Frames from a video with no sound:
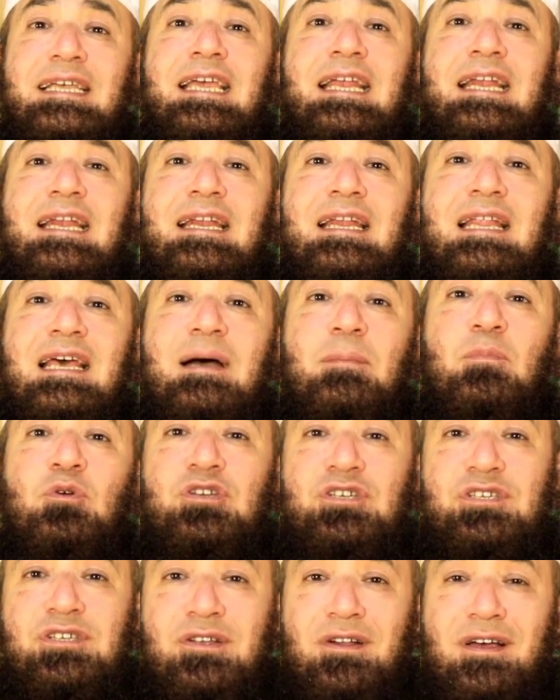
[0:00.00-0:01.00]
إلا
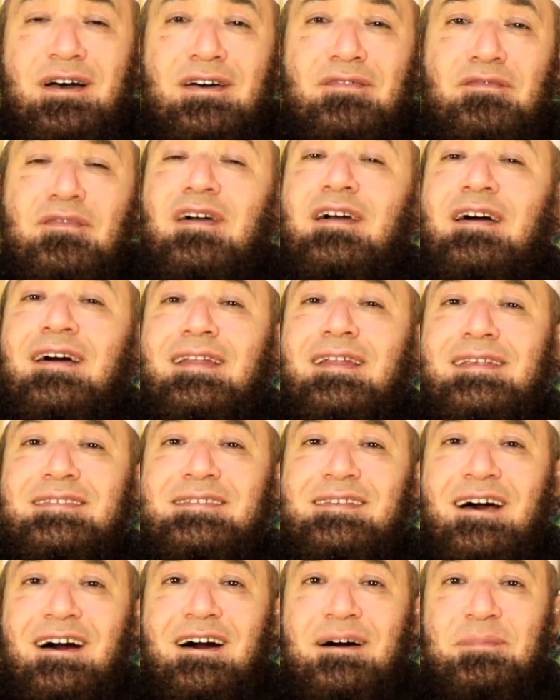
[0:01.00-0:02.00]
بشر فقال
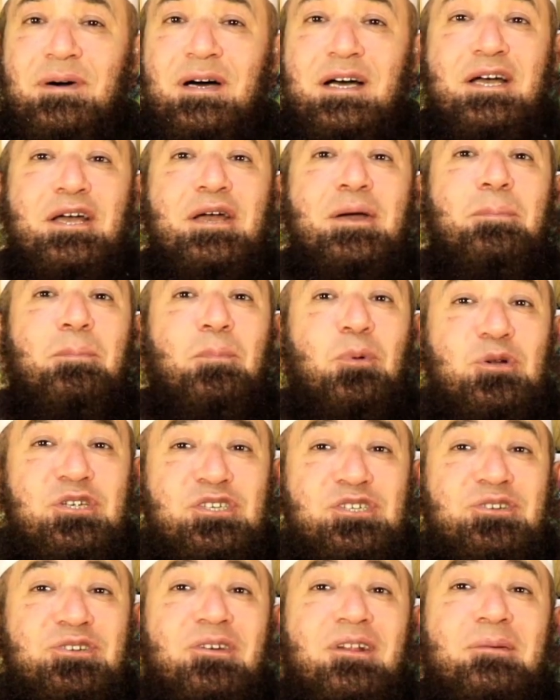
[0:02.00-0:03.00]
الصحابة
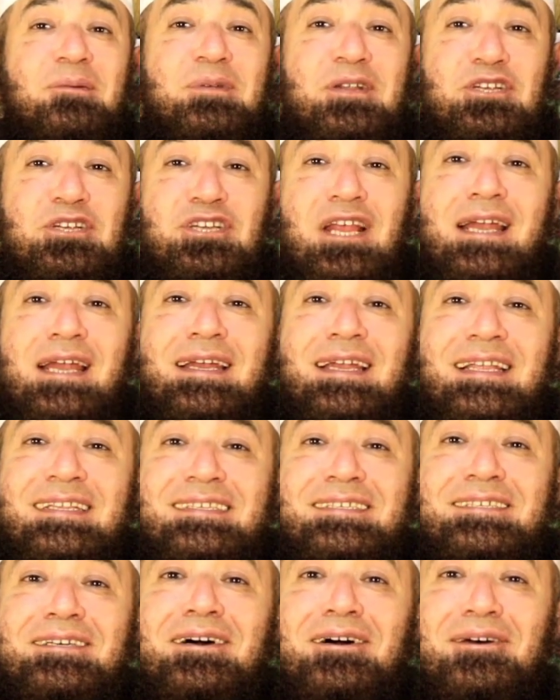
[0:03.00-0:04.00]
بشر بالجنة
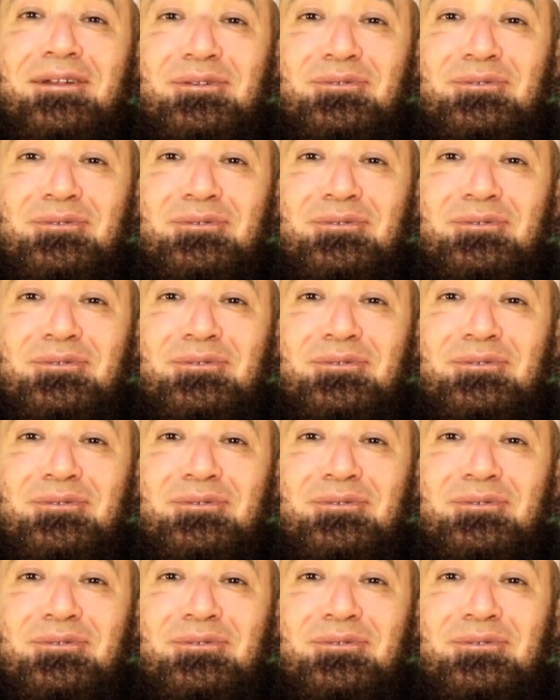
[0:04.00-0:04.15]
يا